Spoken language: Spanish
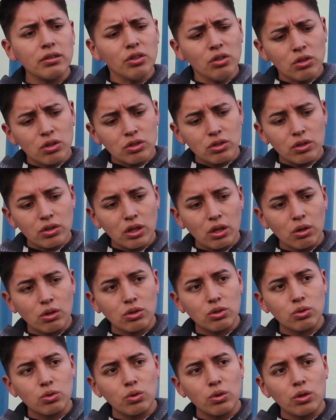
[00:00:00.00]
Yo no soy de
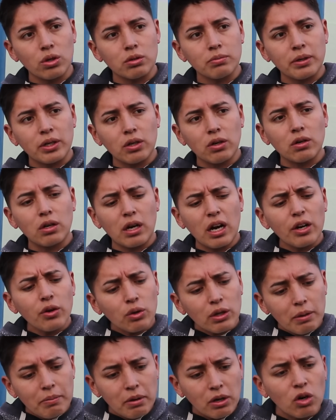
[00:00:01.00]
los suyos, mejor
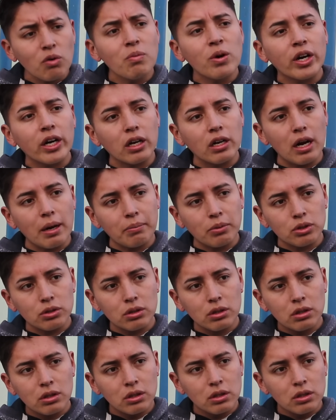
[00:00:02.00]
ayúdeme, ¿cómo arreglamos?